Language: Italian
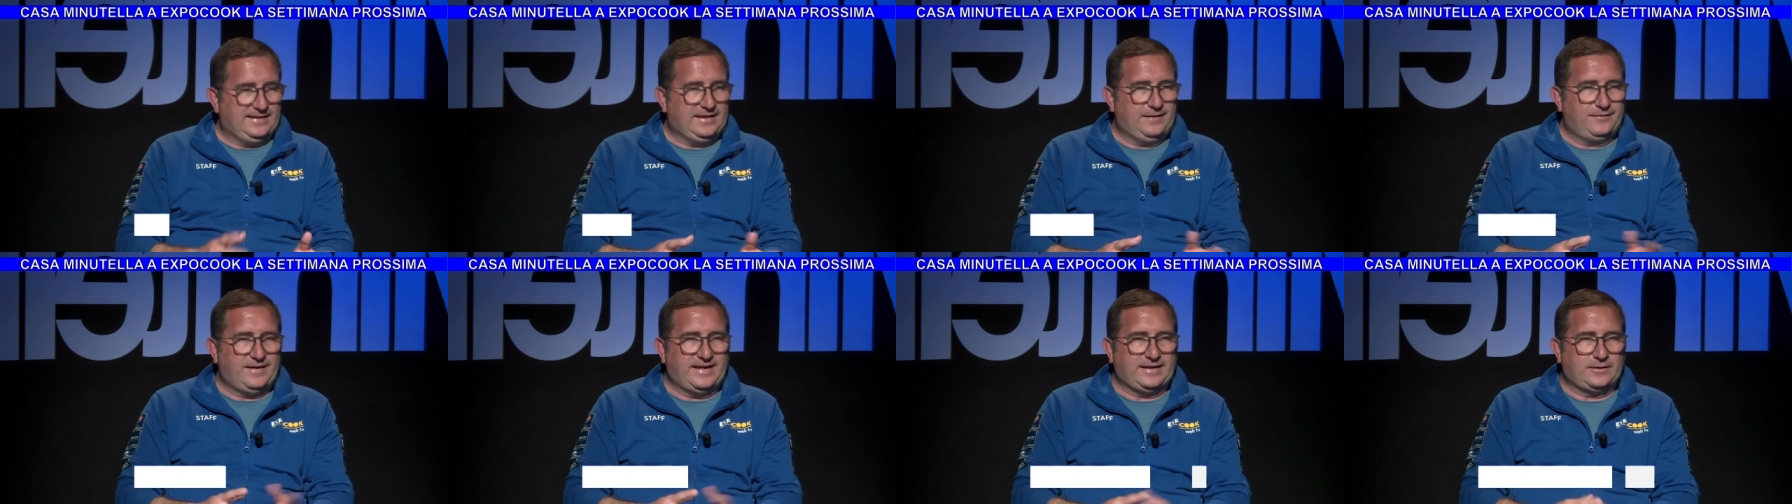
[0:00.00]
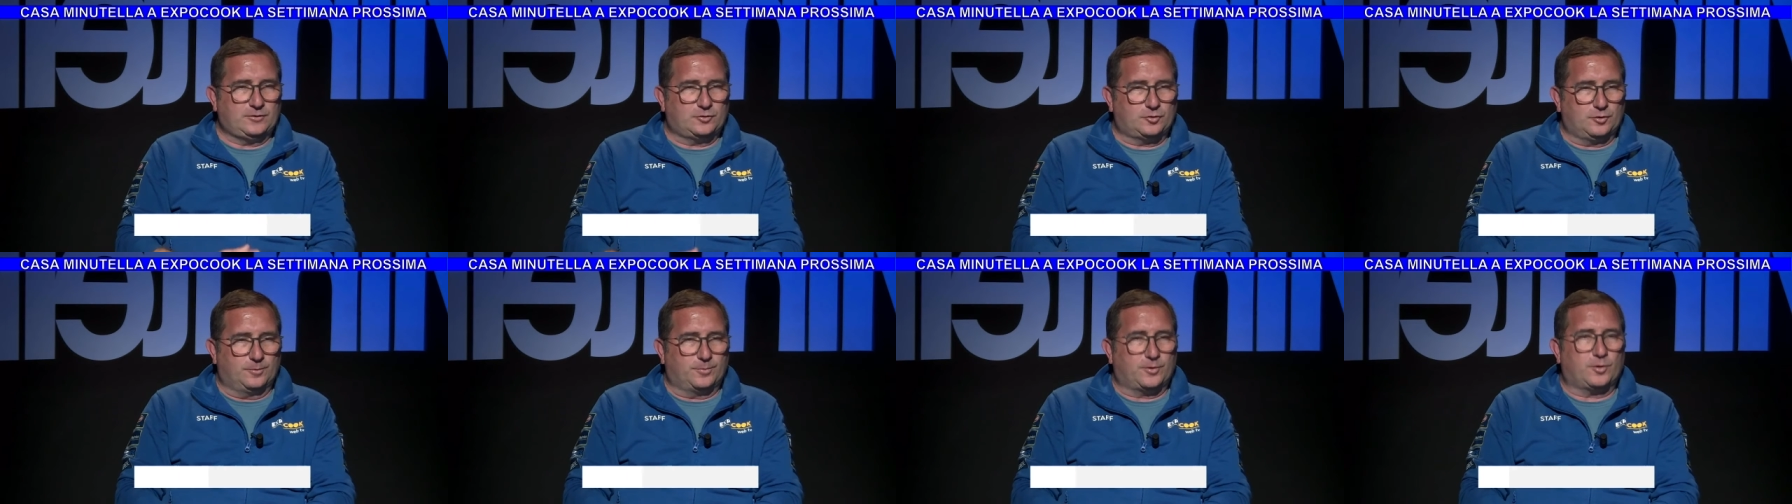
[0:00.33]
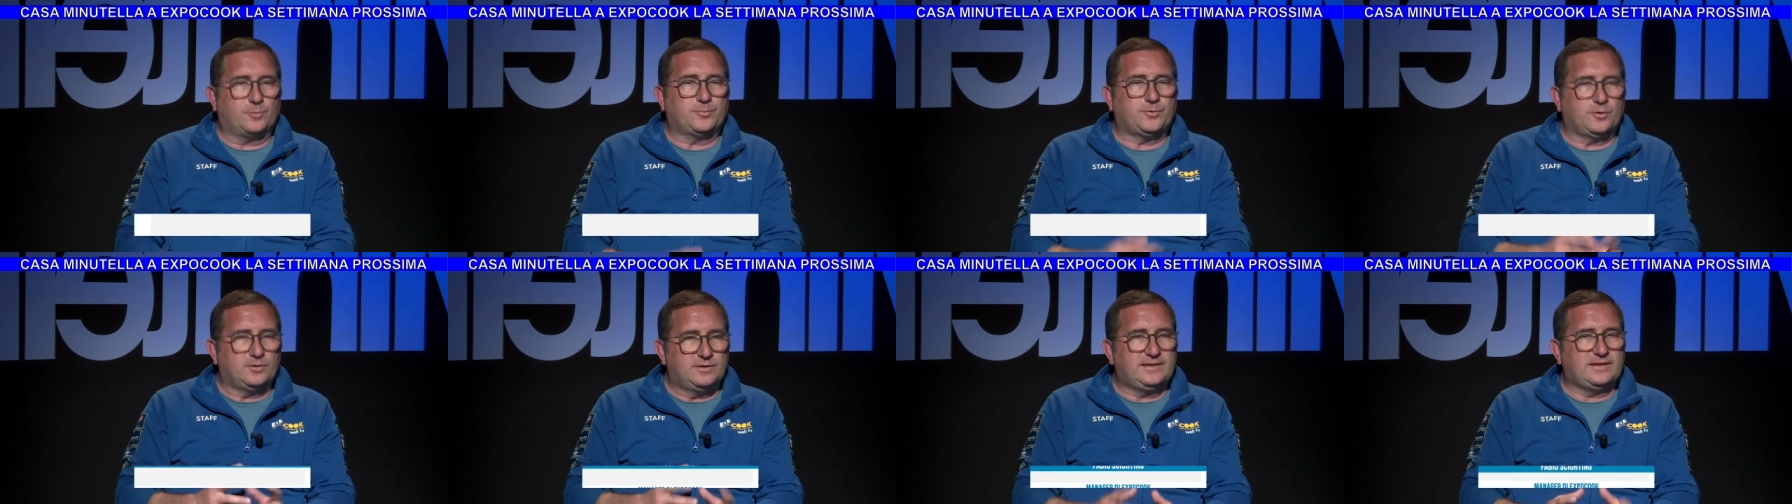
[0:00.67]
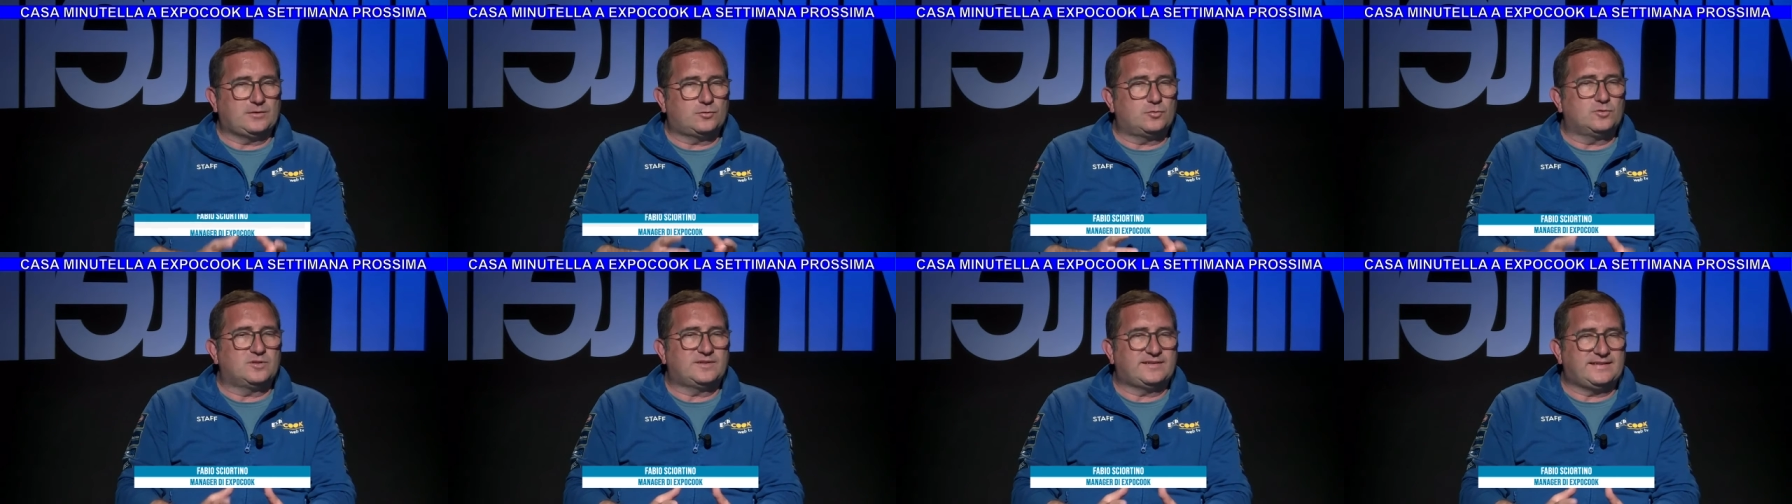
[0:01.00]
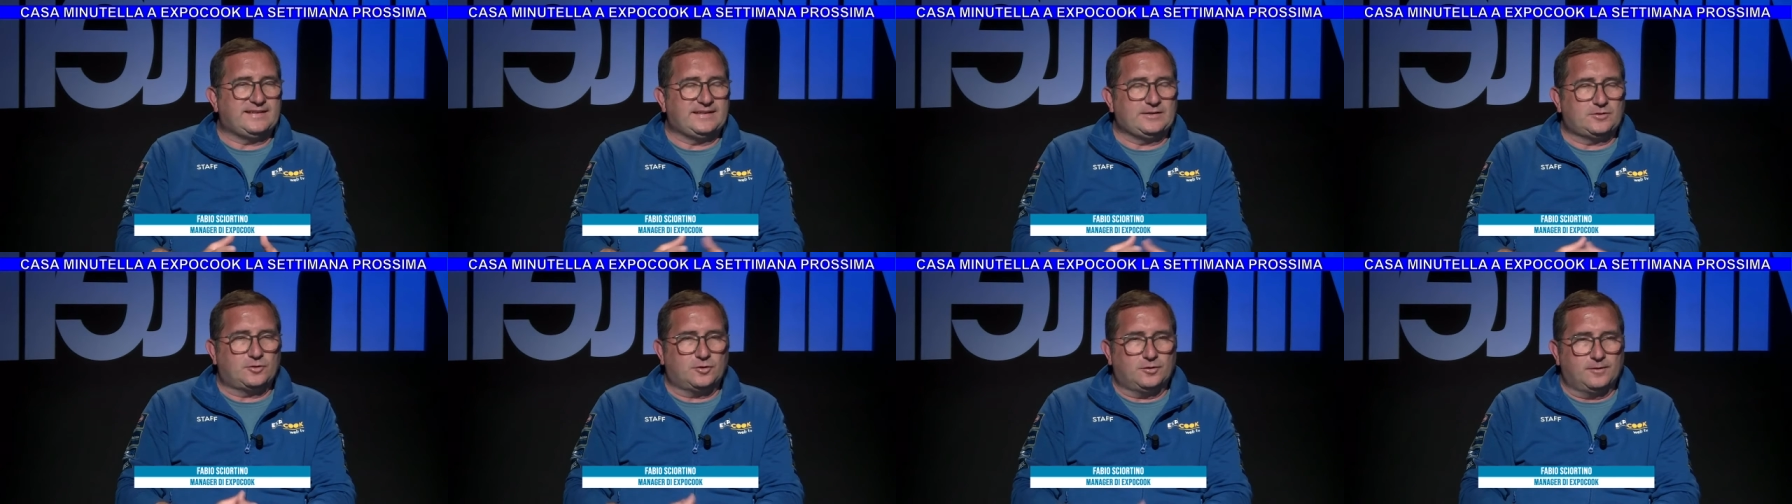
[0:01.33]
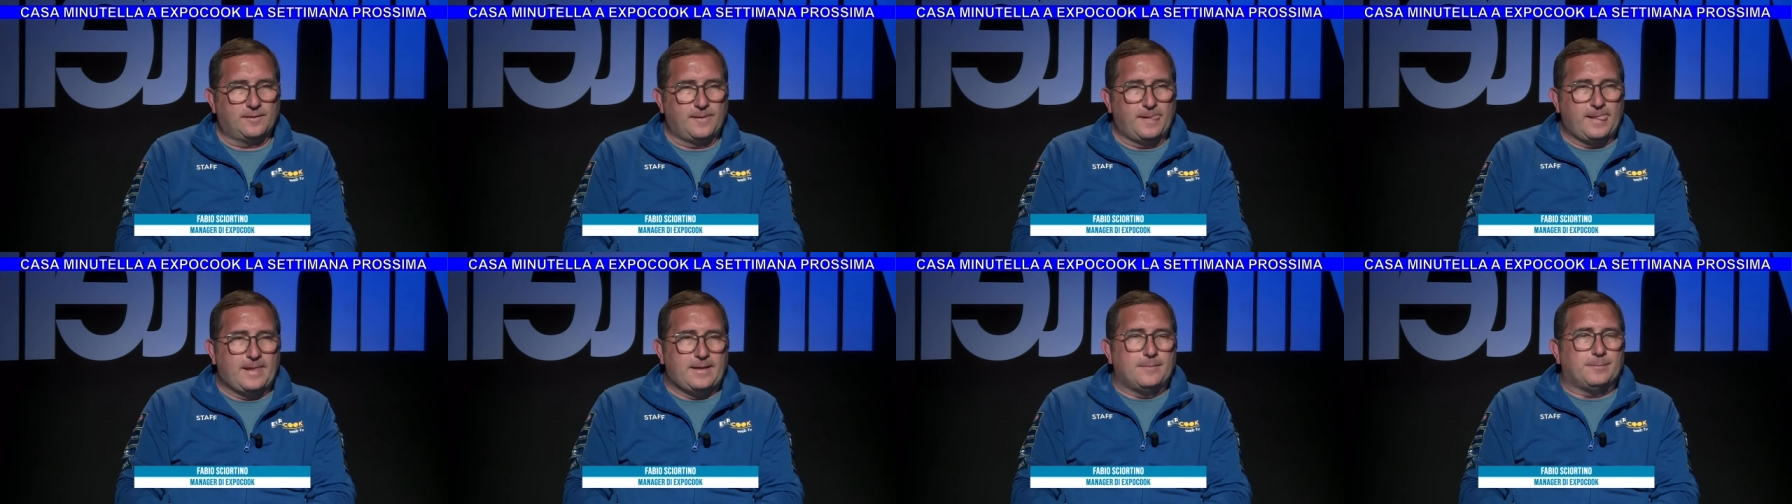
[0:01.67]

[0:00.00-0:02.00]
dell'evento proprio lì sul sito